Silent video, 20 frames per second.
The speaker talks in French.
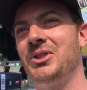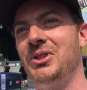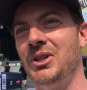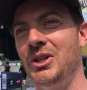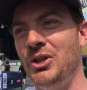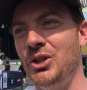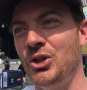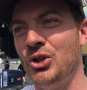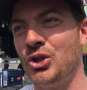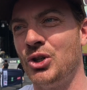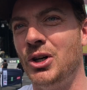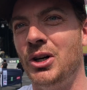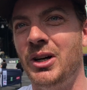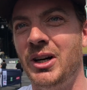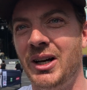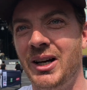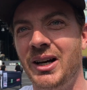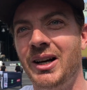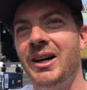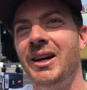des
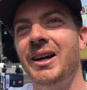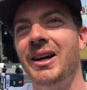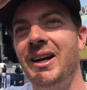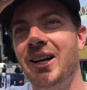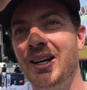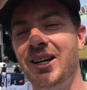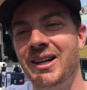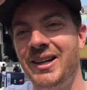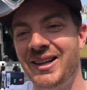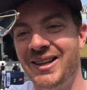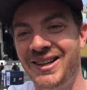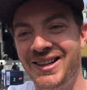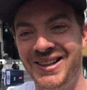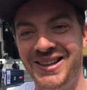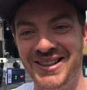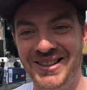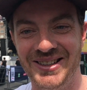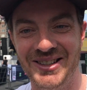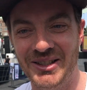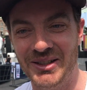gens à,
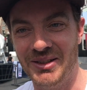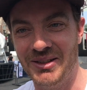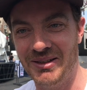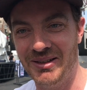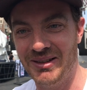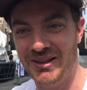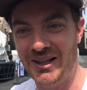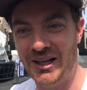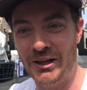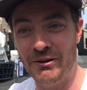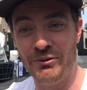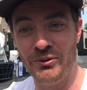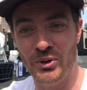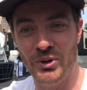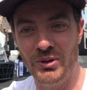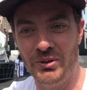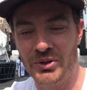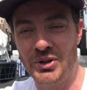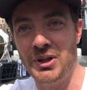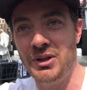à,
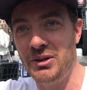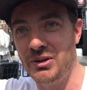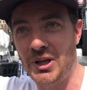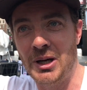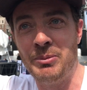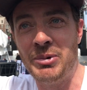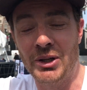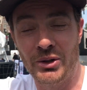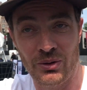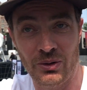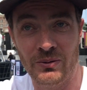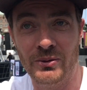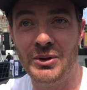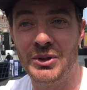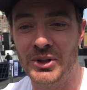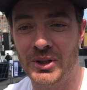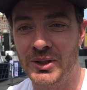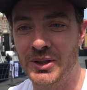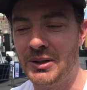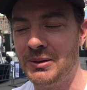perte de
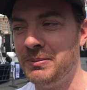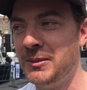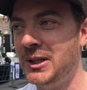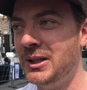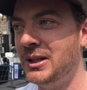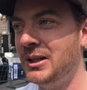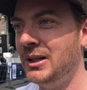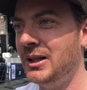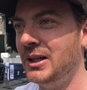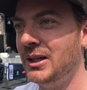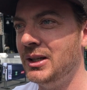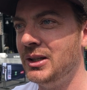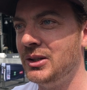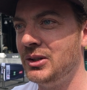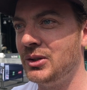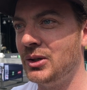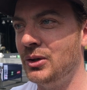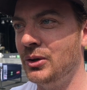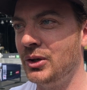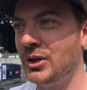vue, c'est ça.
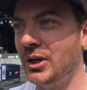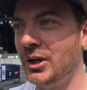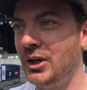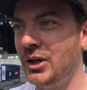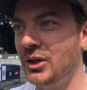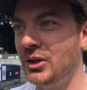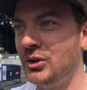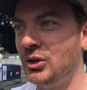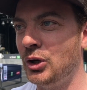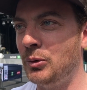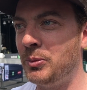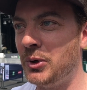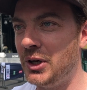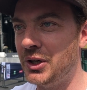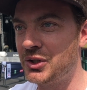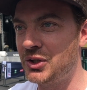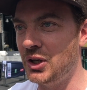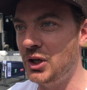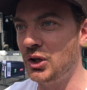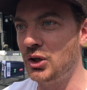Donc, euh, de
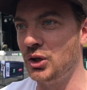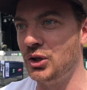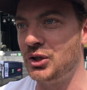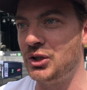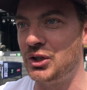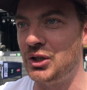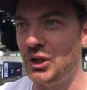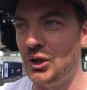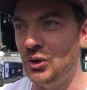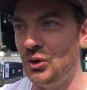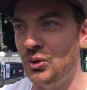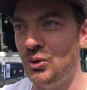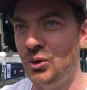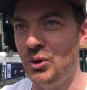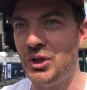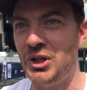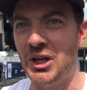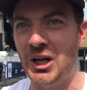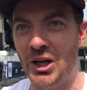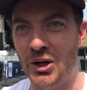penser que c'est
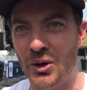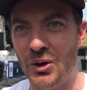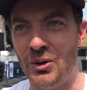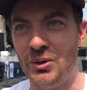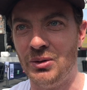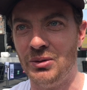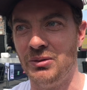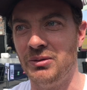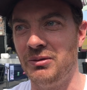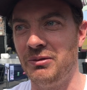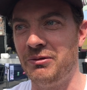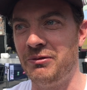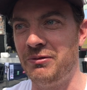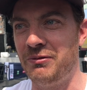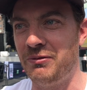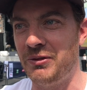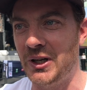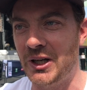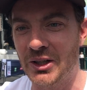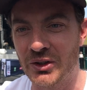nous qui allons
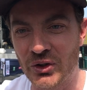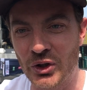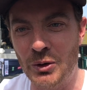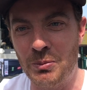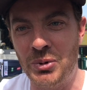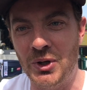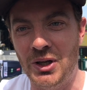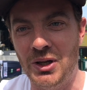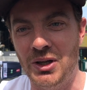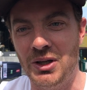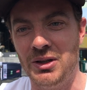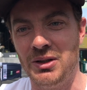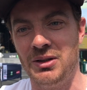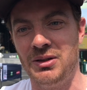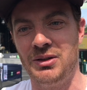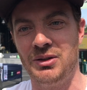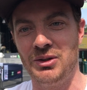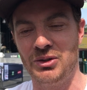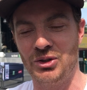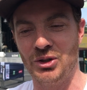faire triper
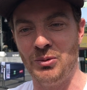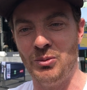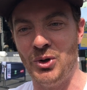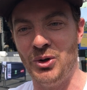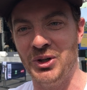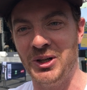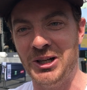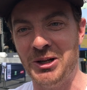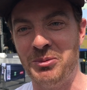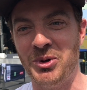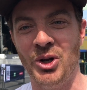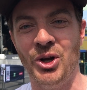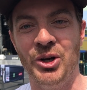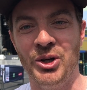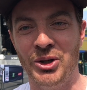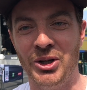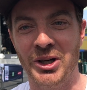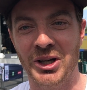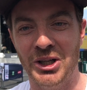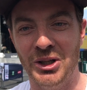ce monde-là pendant
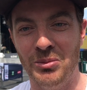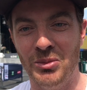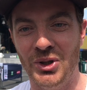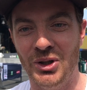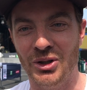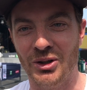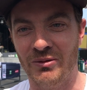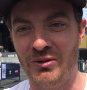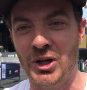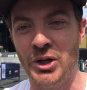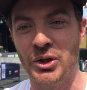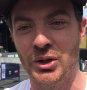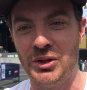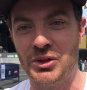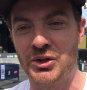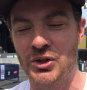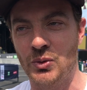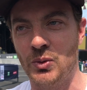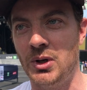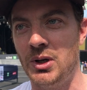une heure et demie un
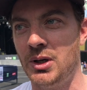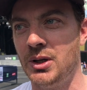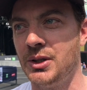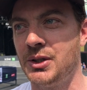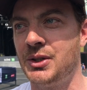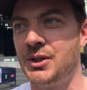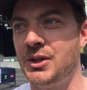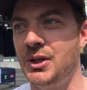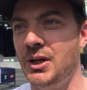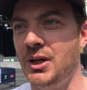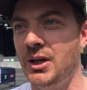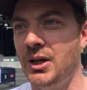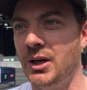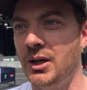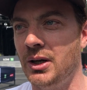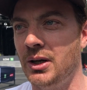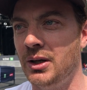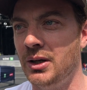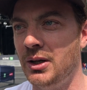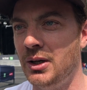vendredi soir, c'est
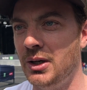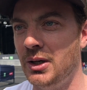euh,